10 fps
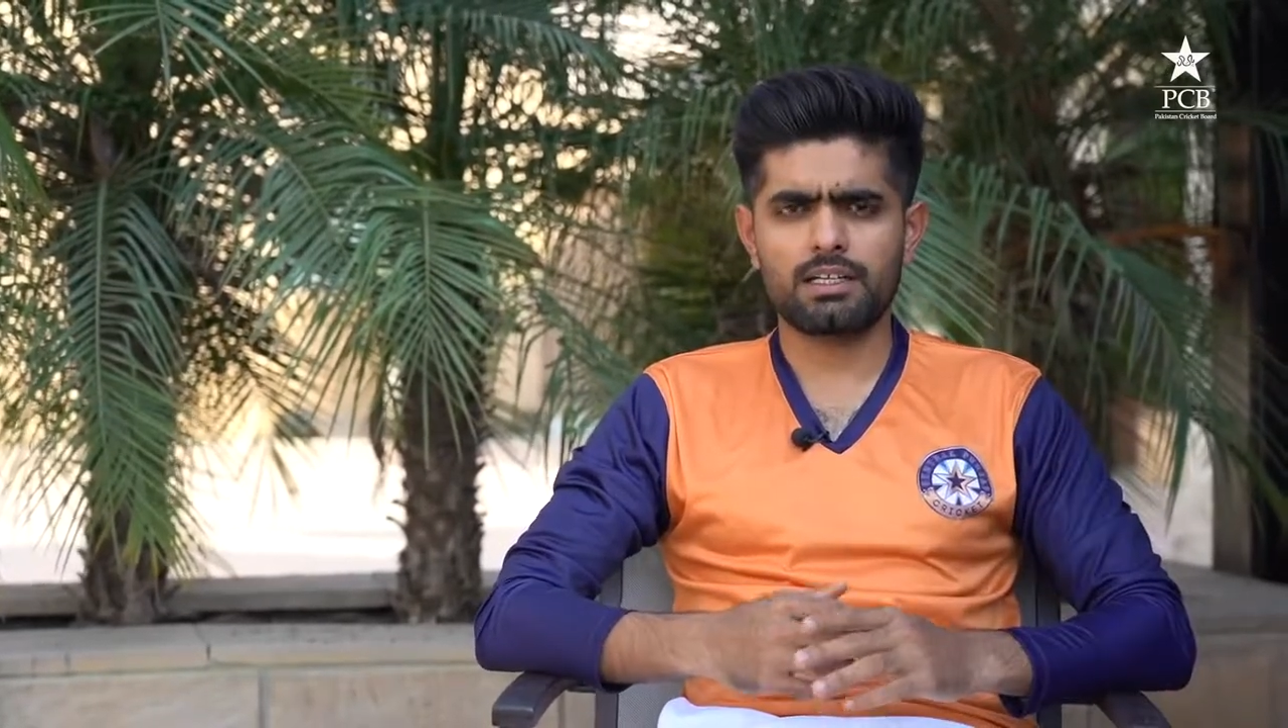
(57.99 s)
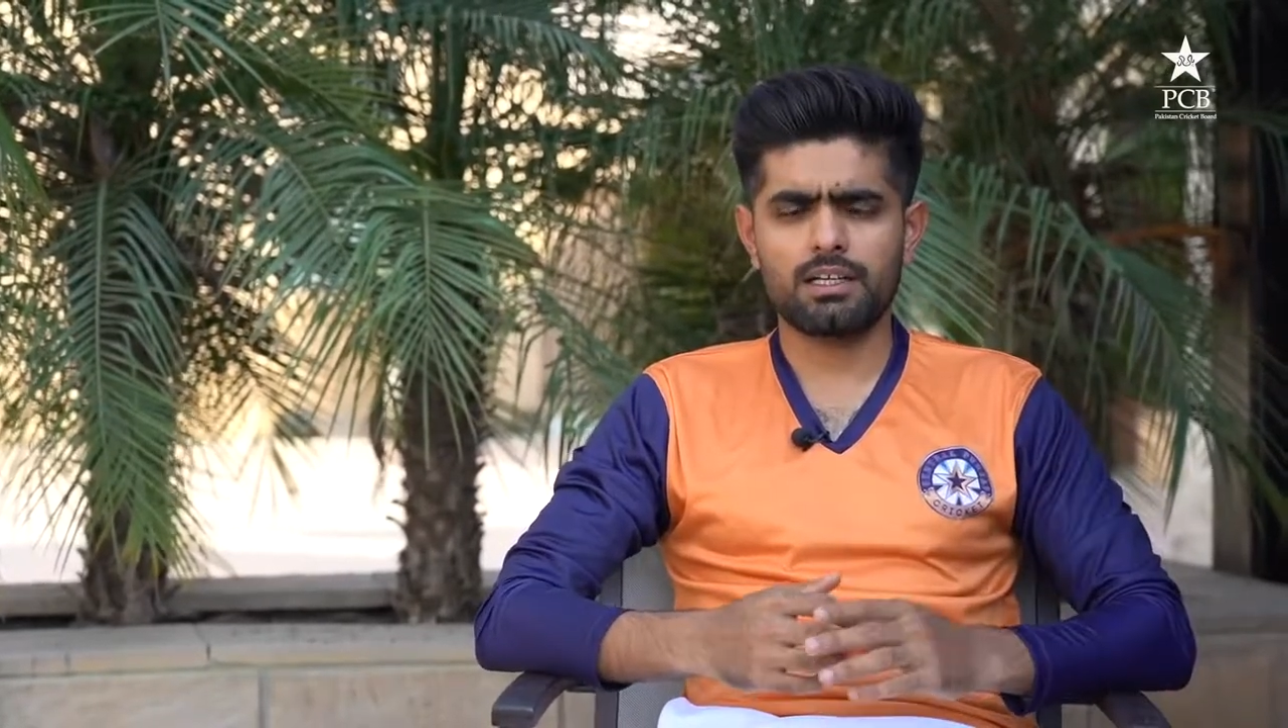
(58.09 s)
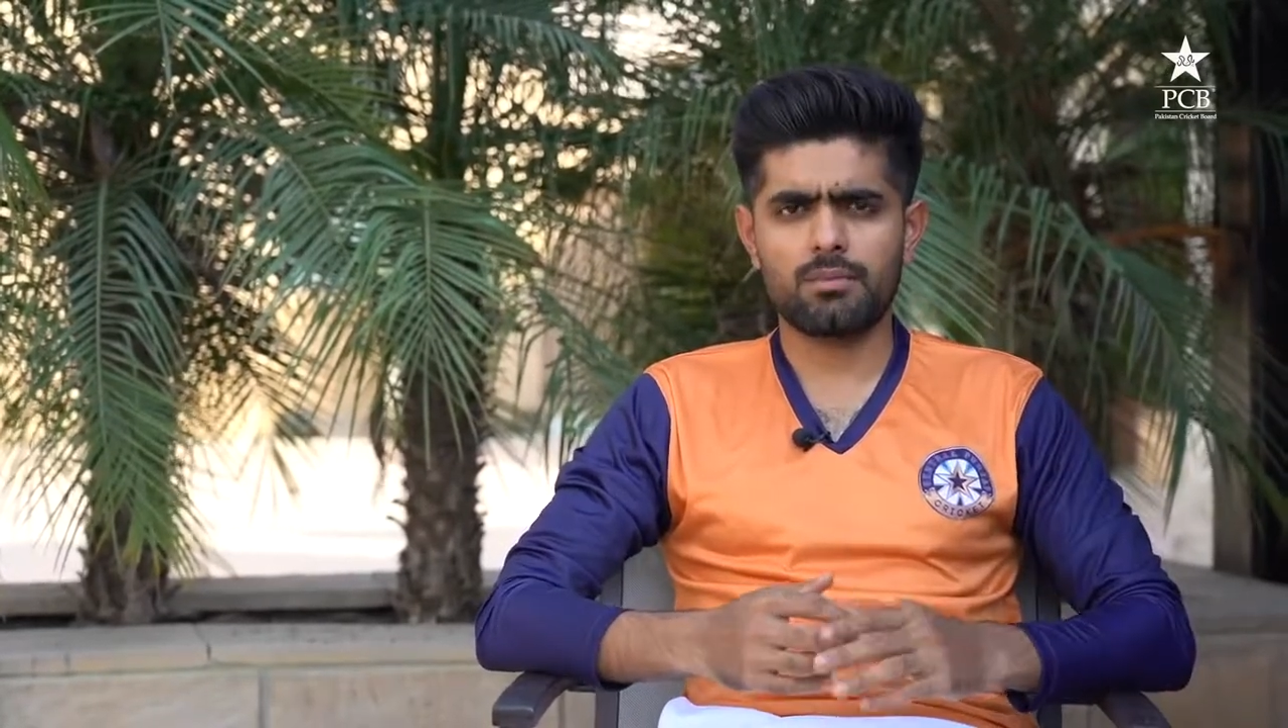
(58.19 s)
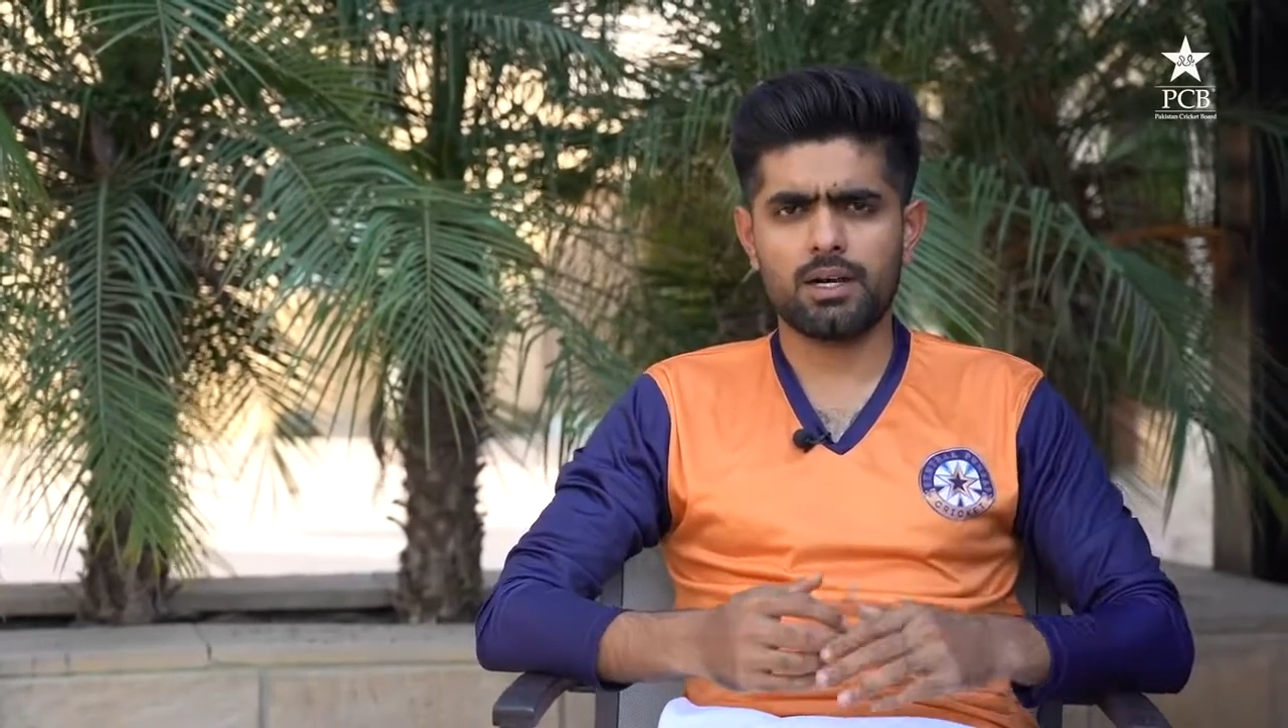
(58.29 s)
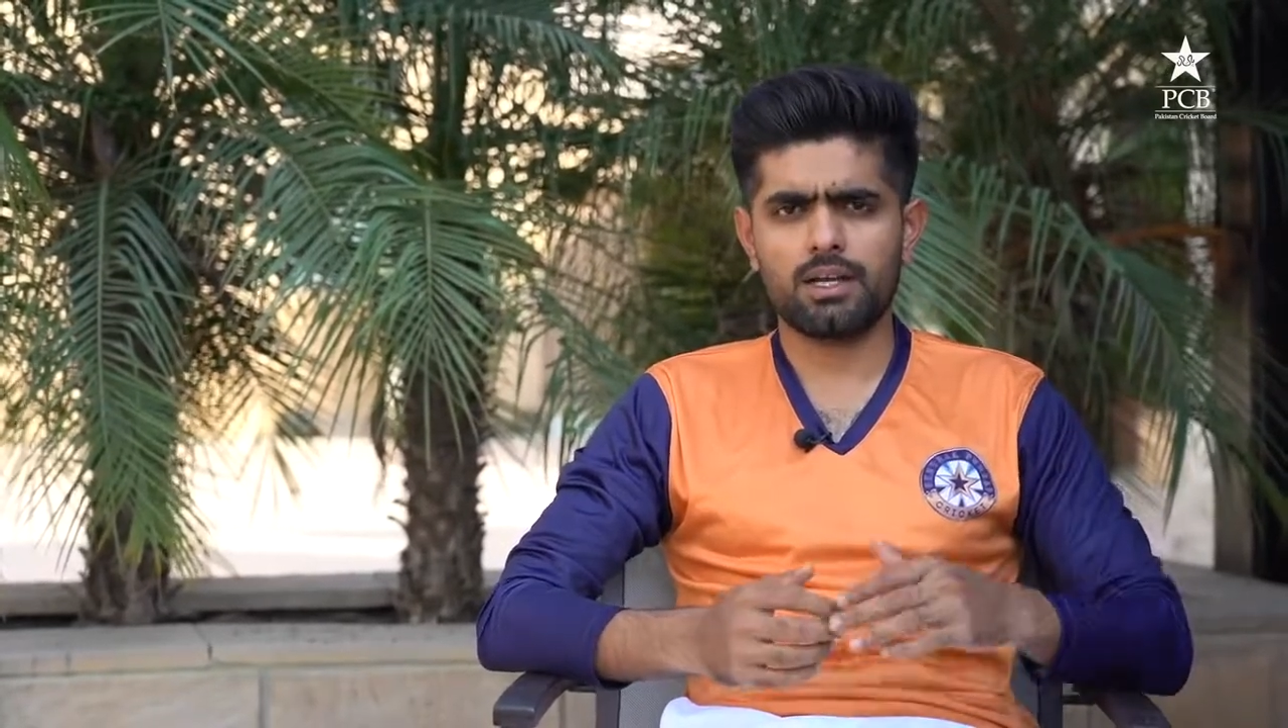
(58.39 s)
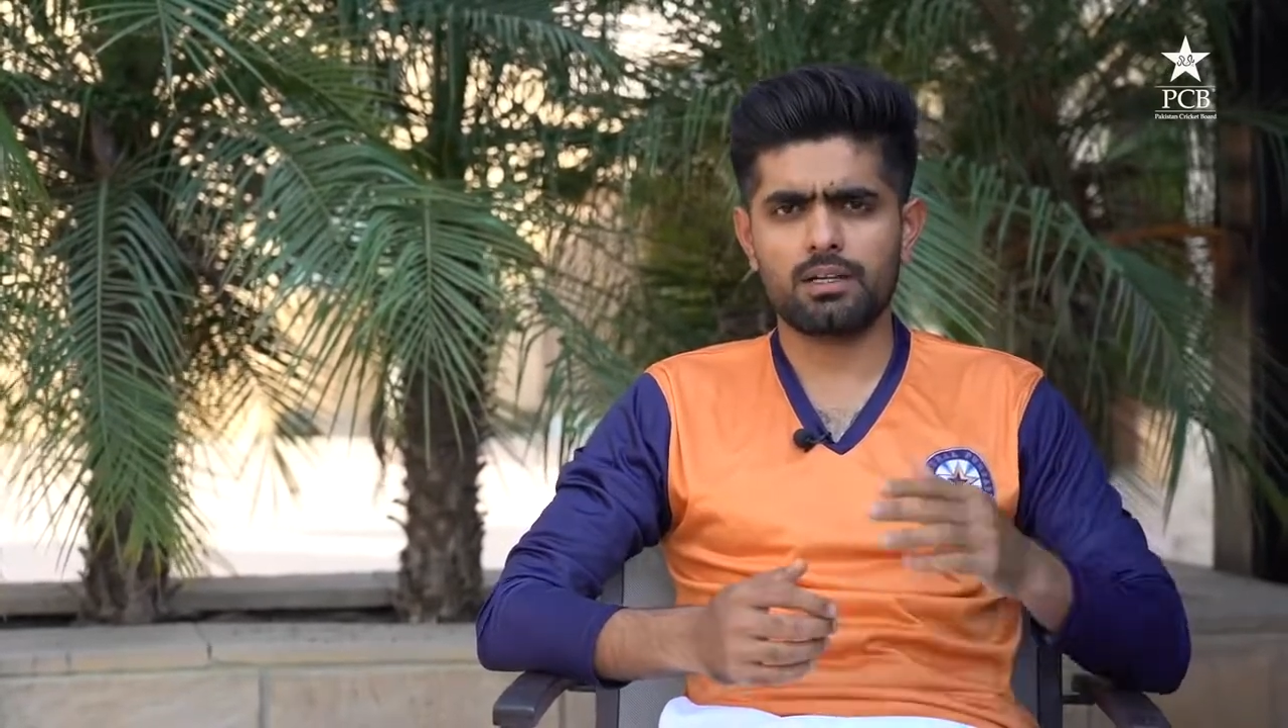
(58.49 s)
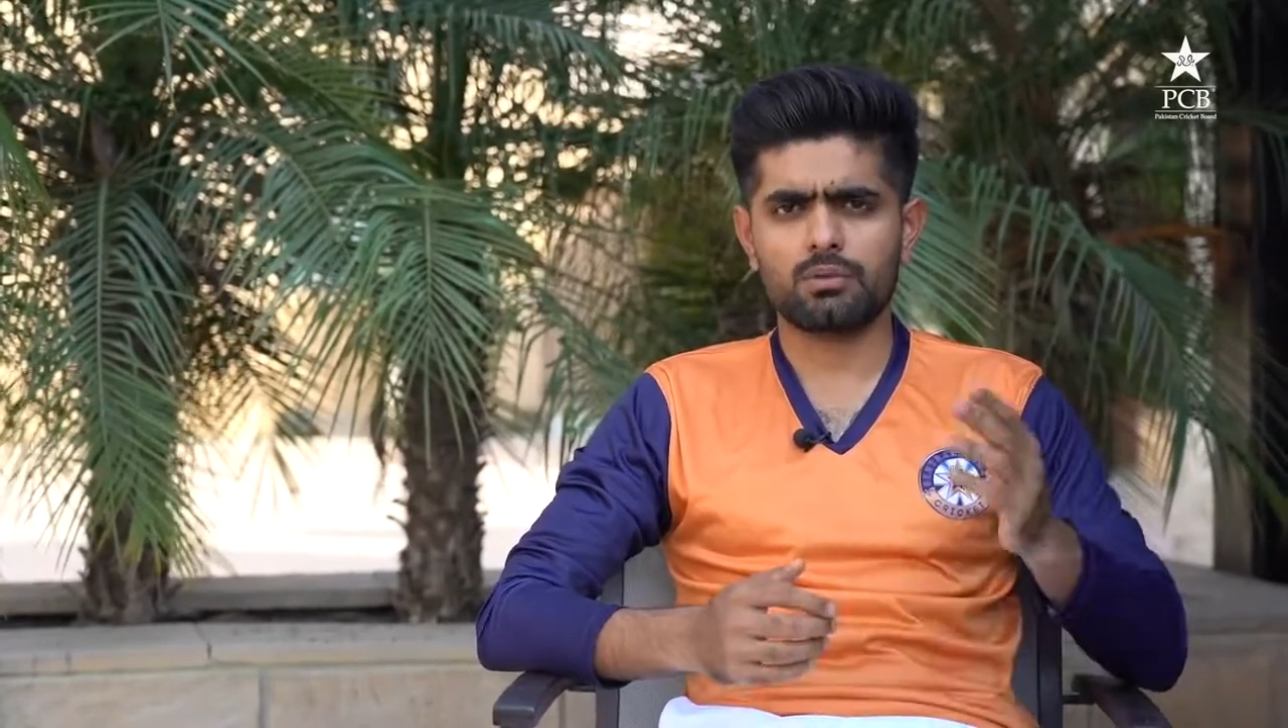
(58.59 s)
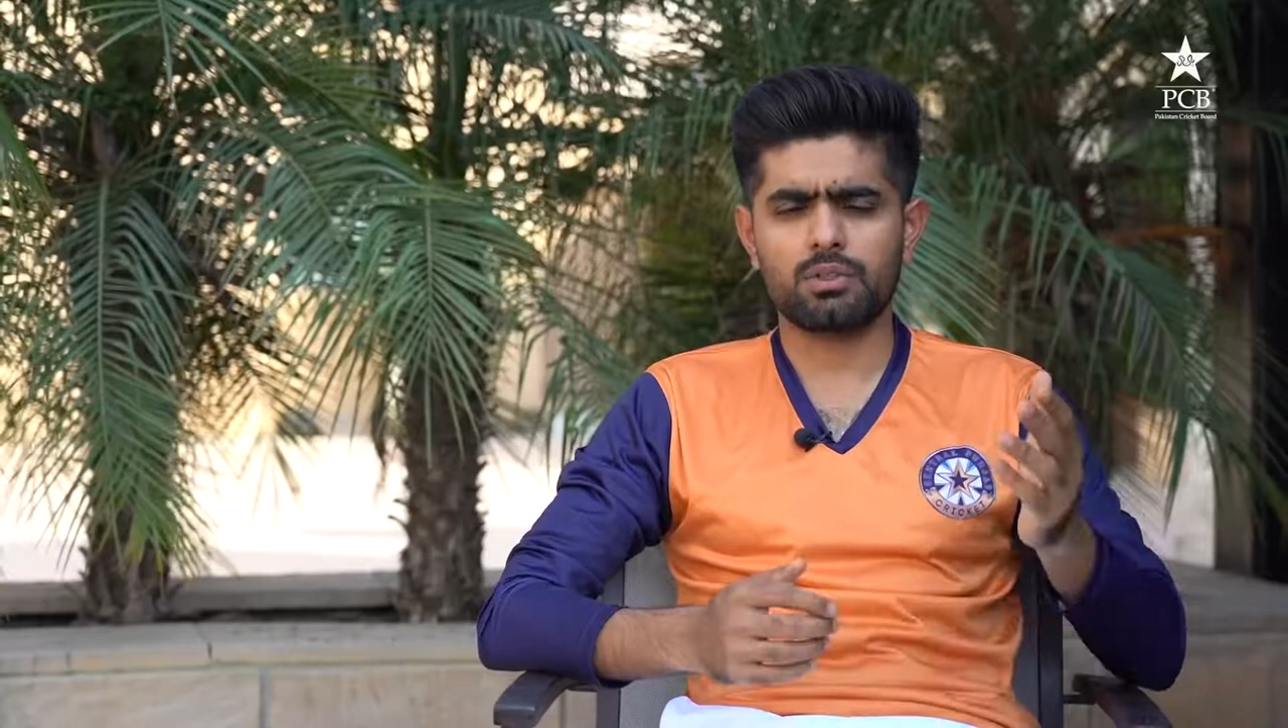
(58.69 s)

ये हमारा